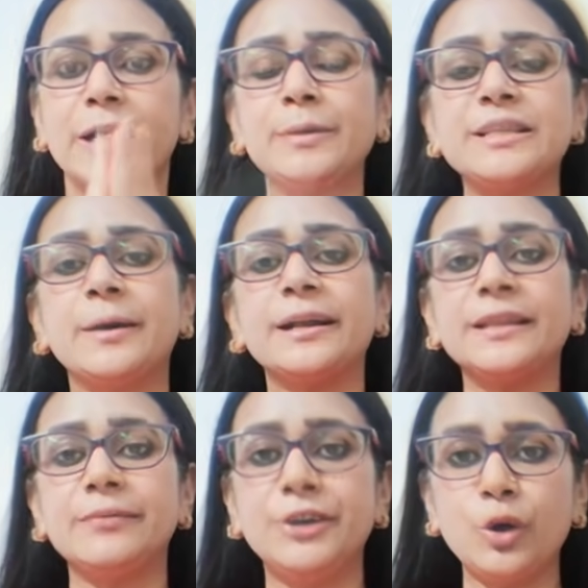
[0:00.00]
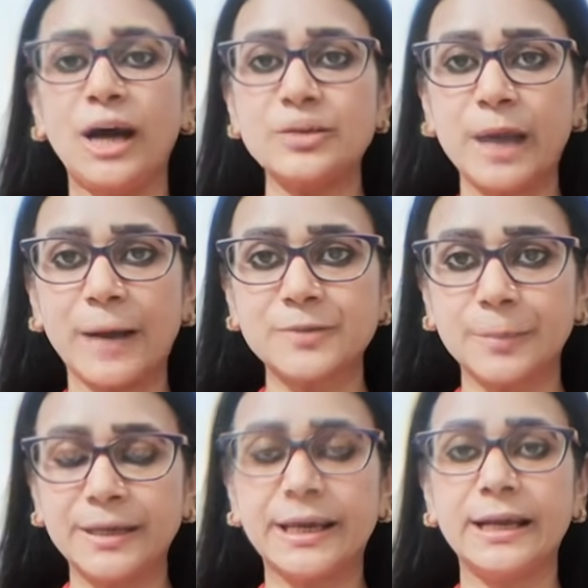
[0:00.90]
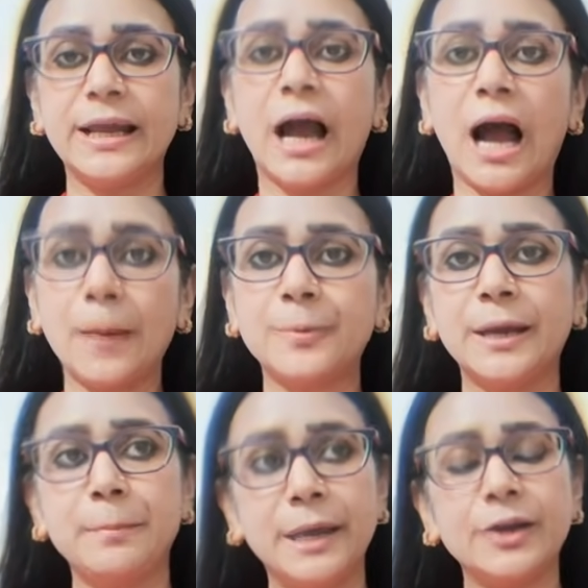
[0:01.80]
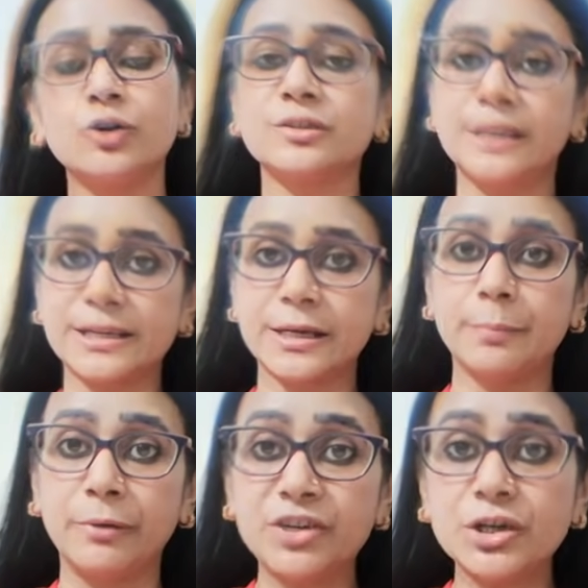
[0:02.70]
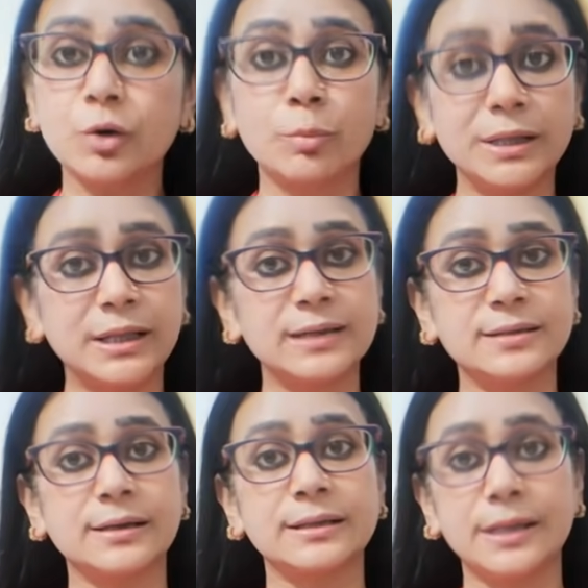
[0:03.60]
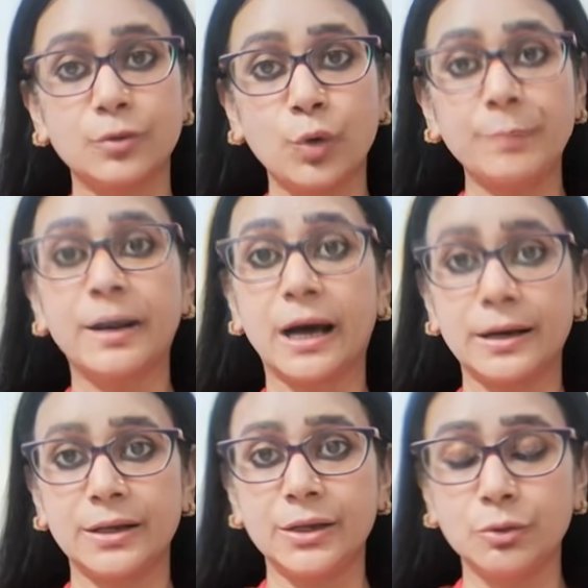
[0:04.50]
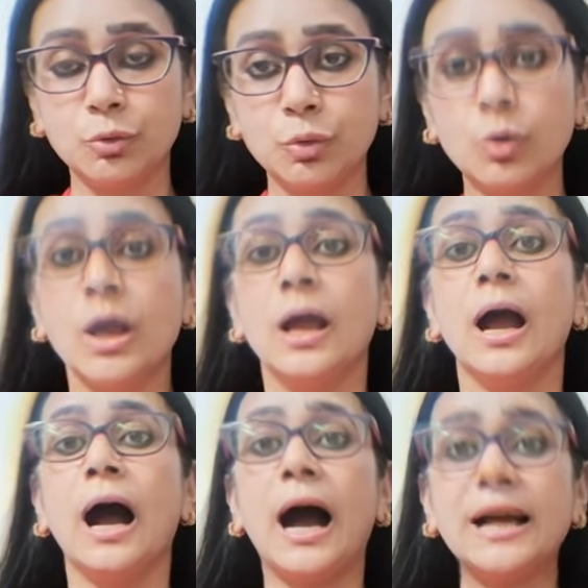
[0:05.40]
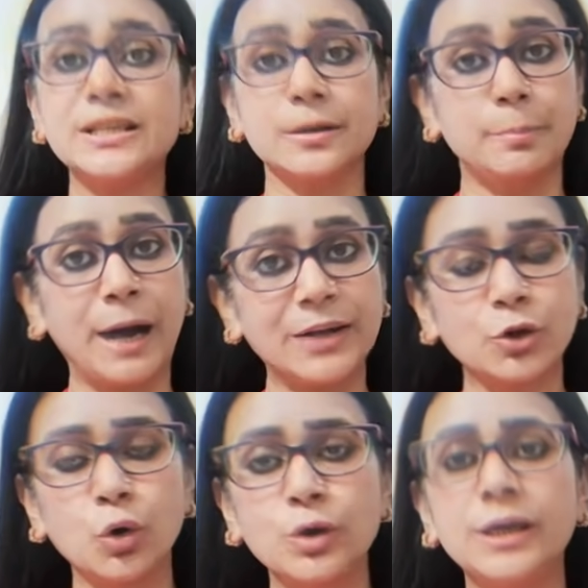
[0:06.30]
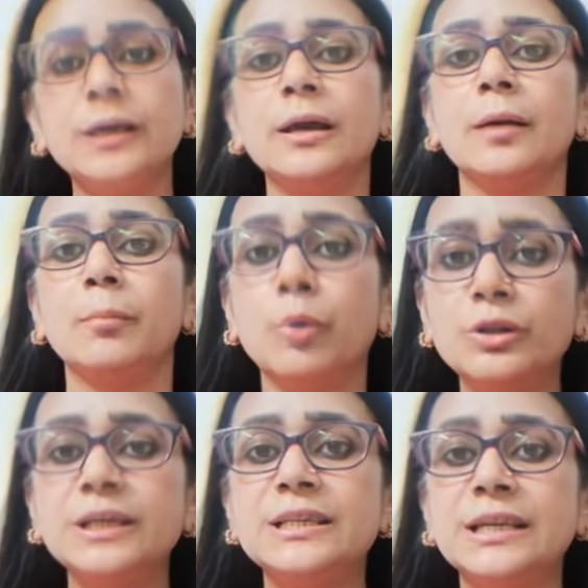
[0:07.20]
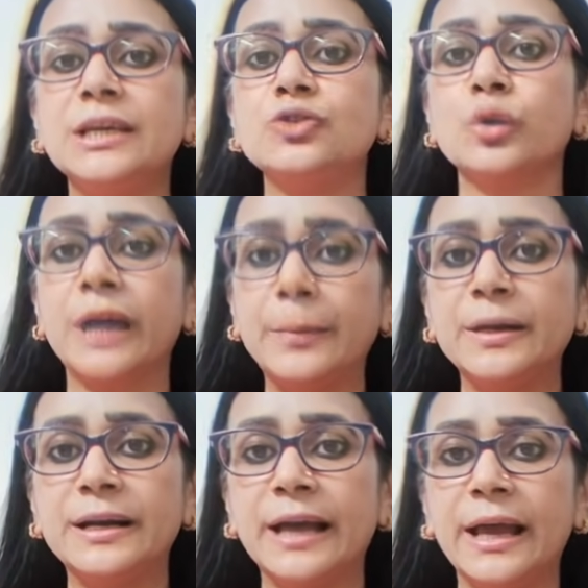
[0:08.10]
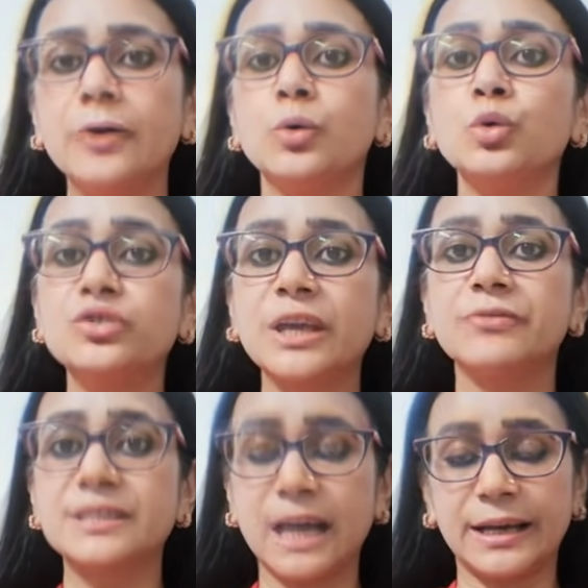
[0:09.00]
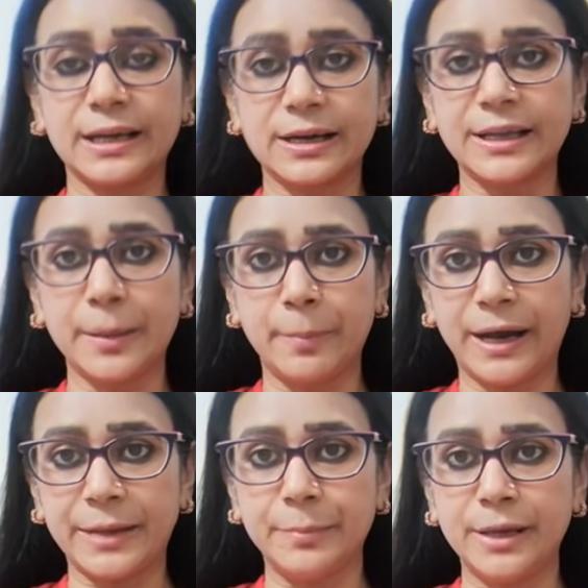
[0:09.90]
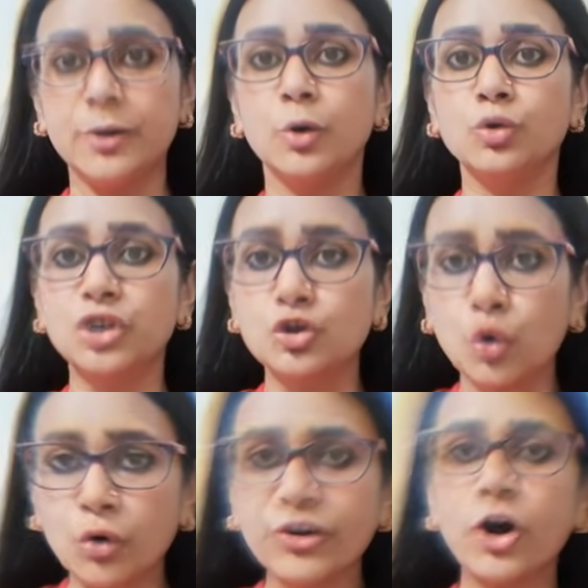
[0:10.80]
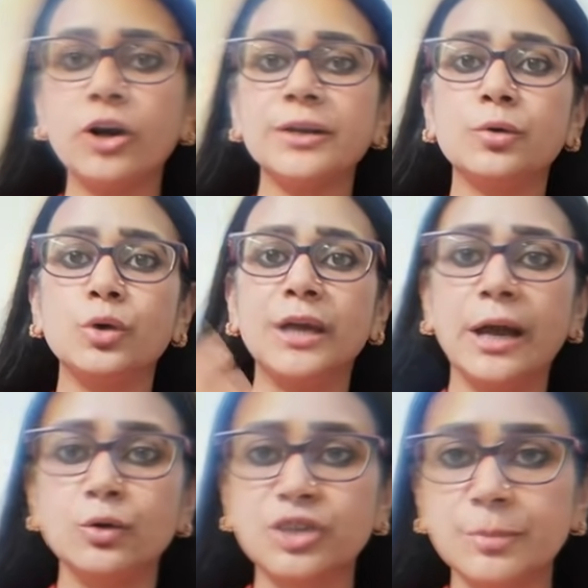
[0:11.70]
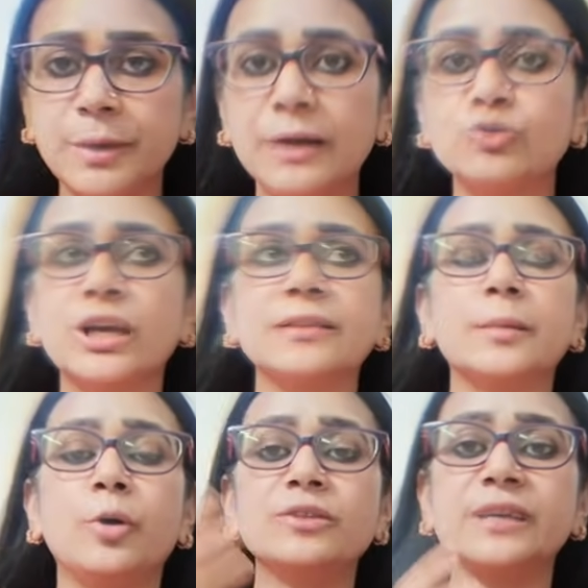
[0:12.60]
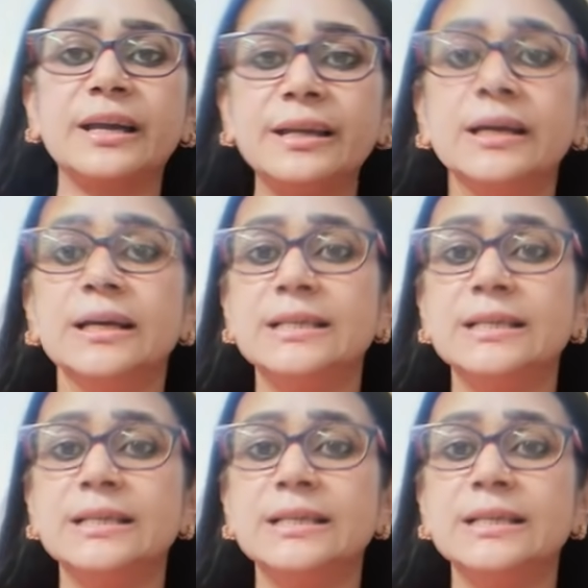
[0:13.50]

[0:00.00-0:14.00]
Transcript: नमस्ते भारत ये वीडियो आज मैं आप सभी के लिए आपके मेरे और इस देश के भविष्य को मद्देनजर रखते हुए बना रही हूँ आज बात होगी मोदी जी की जो कैबिनेट है उसके विस्तारीकरण के बारे में उसकी जो ओवरहॉलिंग हुई है उसकी में उसके अंदर बहुत सारी